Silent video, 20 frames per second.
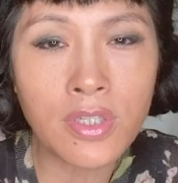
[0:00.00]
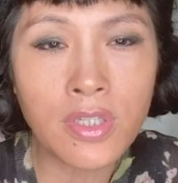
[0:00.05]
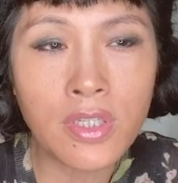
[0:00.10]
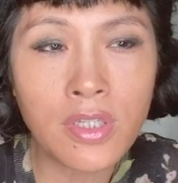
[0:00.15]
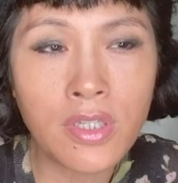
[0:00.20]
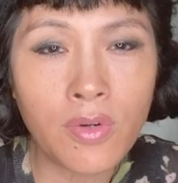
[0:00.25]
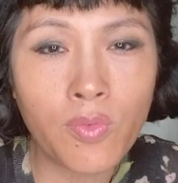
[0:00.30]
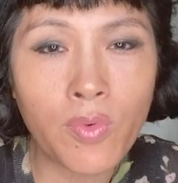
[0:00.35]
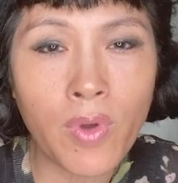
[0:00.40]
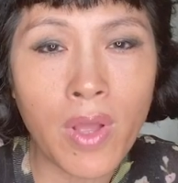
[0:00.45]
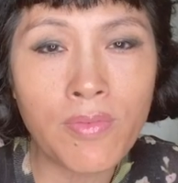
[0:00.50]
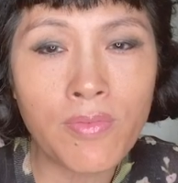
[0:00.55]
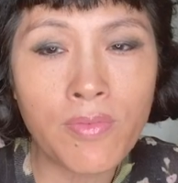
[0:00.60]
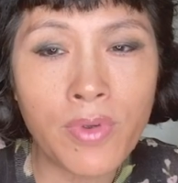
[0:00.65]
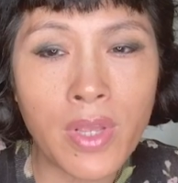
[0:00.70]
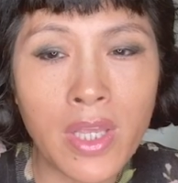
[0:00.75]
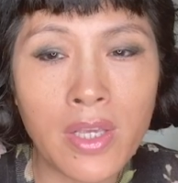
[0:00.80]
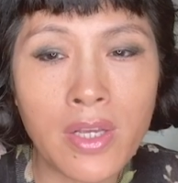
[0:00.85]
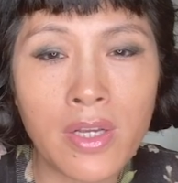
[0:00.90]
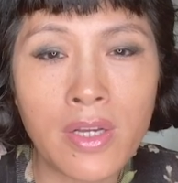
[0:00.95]
一个 one
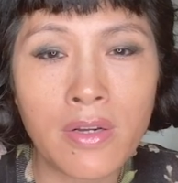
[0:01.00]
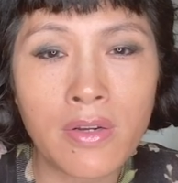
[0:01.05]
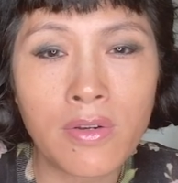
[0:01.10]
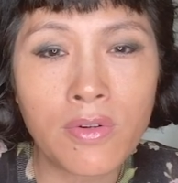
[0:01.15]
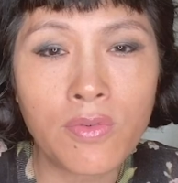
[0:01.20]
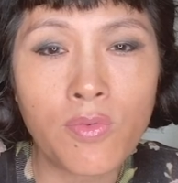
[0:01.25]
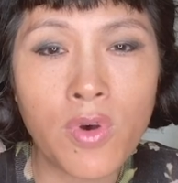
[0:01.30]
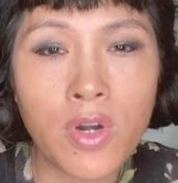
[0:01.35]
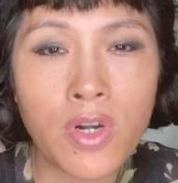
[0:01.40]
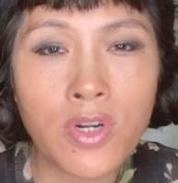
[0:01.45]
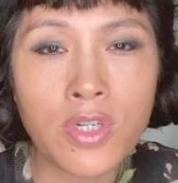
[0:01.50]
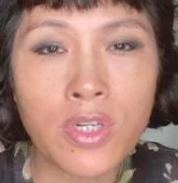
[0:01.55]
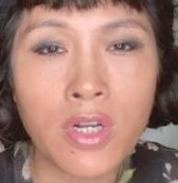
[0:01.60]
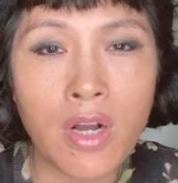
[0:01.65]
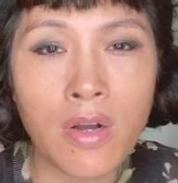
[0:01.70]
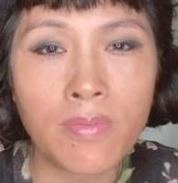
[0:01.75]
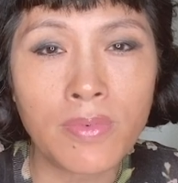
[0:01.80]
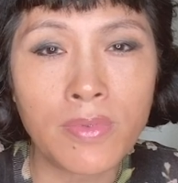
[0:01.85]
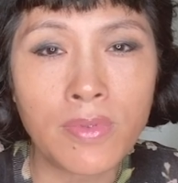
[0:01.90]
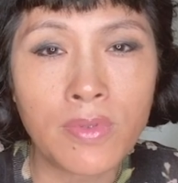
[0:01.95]
week
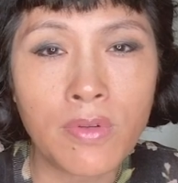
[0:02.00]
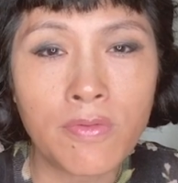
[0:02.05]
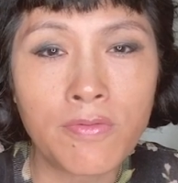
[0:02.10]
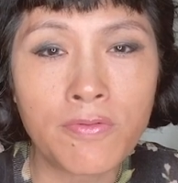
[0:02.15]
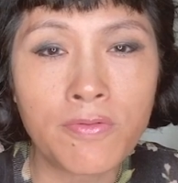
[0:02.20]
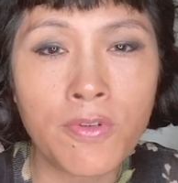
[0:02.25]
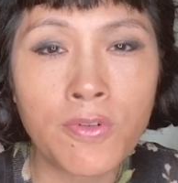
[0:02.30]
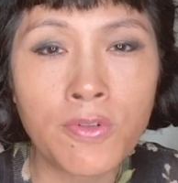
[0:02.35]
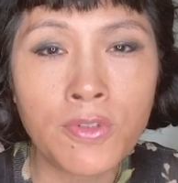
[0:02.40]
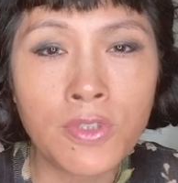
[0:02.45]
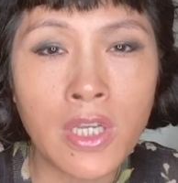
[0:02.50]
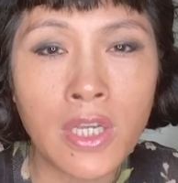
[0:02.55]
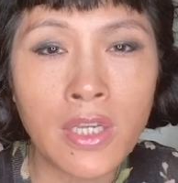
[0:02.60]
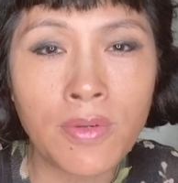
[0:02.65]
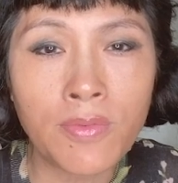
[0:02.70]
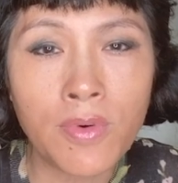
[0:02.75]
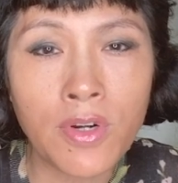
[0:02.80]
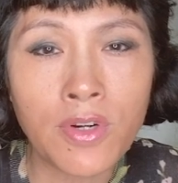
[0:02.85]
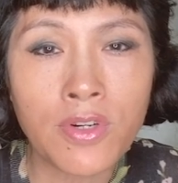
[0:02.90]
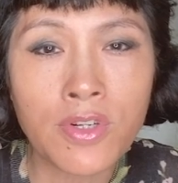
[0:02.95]
workshop，the full
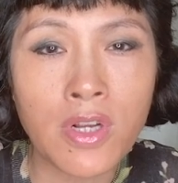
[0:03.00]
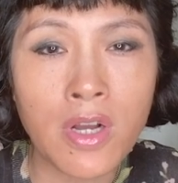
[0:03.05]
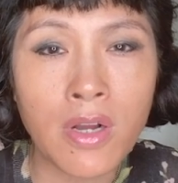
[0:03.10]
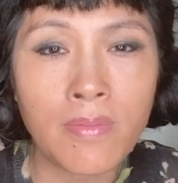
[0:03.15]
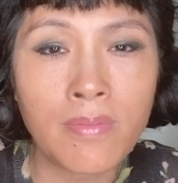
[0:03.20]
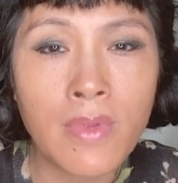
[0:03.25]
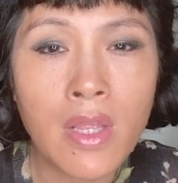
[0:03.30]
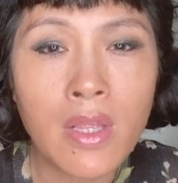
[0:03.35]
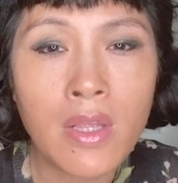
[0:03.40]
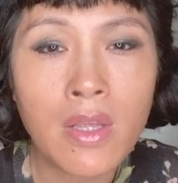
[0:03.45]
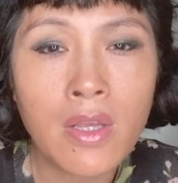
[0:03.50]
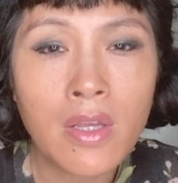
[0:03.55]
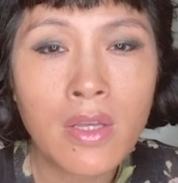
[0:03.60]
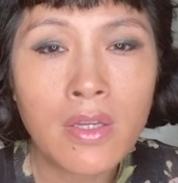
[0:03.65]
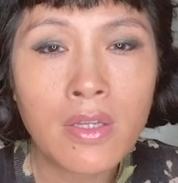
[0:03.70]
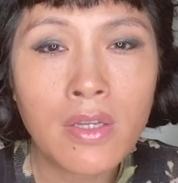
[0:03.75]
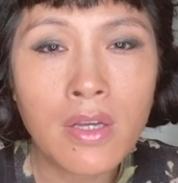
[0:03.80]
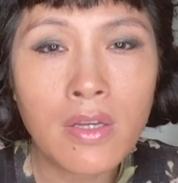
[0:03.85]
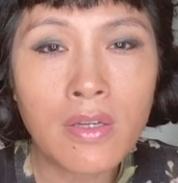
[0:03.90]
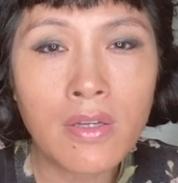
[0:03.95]
day workshop，
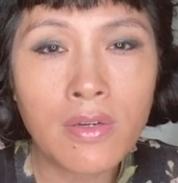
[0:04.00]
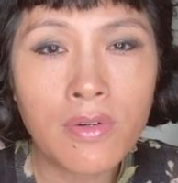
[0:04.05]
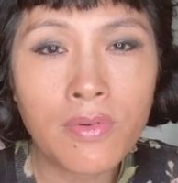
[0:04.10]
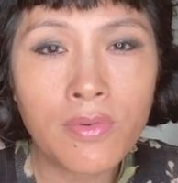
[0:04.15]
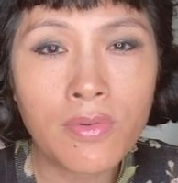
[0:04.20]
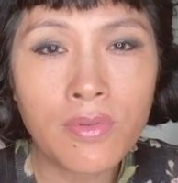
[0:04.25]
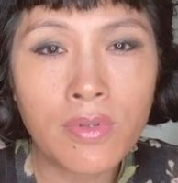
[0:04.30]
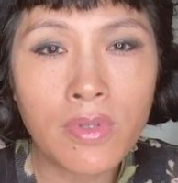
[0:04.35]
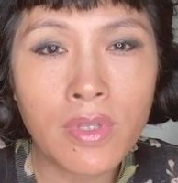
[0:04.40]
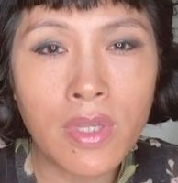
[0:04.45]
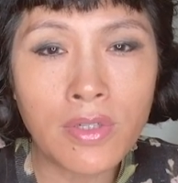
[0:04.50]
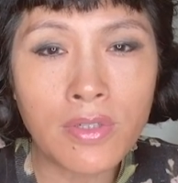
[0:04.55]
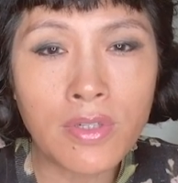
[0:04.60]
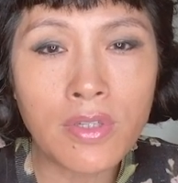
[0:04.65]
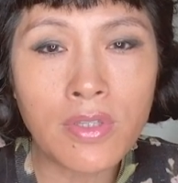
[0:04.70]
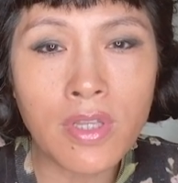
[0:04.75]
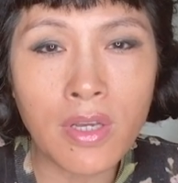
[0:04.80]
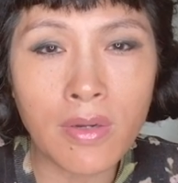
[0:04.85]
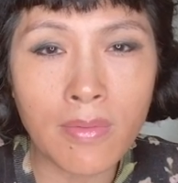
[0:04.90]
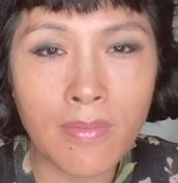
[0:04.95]
嗯，也
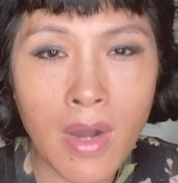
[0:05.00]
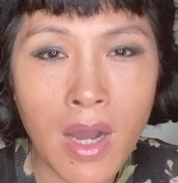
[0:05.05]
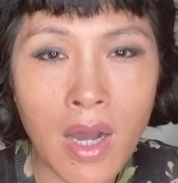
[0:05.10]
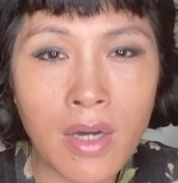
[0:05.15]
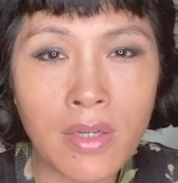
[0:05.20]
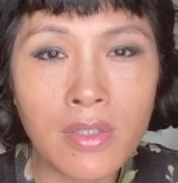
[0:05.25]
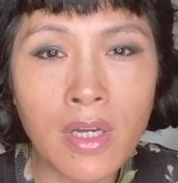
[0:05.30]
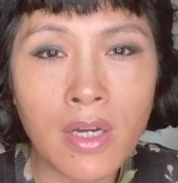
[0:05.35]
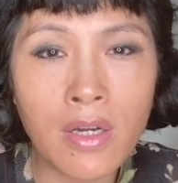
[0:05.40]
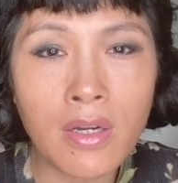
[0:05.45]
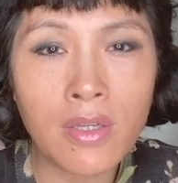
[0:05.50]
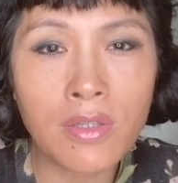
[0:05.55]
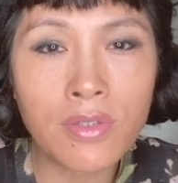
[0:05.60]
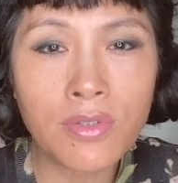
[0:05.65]
是挺忙的。